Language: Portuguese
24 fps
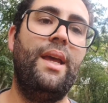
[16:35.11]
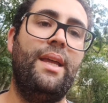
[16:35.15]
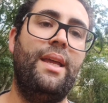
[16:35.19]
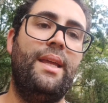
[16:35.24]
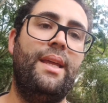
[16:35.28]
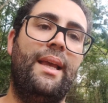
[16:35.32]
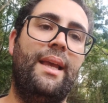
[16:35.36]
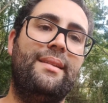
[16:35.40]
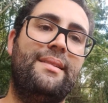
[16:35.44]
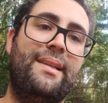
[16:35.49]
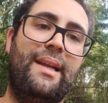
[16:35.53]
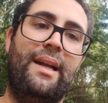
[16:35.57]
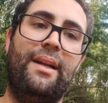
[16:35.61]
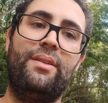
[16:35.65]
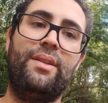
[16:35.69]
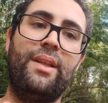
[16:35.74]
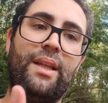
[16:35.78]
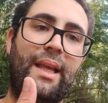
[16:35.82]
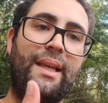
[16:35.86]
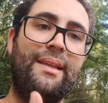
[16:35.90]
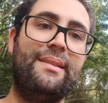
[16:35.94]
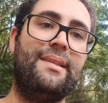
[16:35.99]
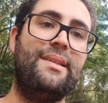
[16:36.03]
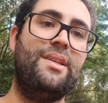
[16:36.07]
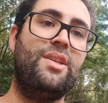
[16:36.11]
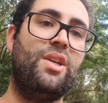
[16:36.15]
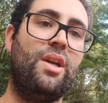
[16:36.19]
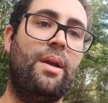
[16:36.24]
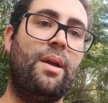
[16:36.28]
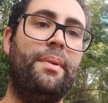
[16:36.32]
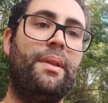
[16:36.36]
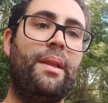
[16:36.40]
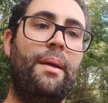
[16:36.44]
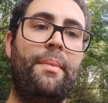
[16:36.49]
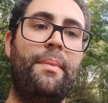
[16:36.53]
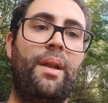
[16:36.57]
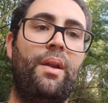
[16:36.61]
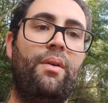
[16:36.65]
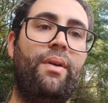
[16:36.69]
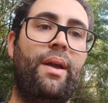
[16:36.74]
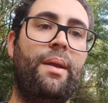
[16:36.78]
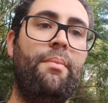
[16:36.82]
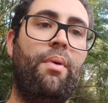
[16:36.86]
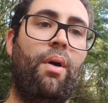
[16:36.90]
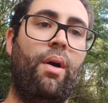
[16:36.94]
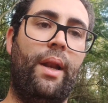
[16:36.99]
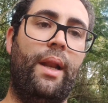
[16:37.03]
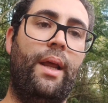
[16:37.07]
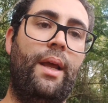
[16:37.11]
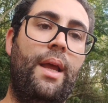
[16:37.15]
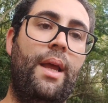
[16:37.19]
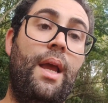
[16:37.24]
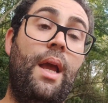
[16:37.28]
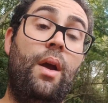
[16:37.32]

e é certo que daí esse enxame também não vai embora.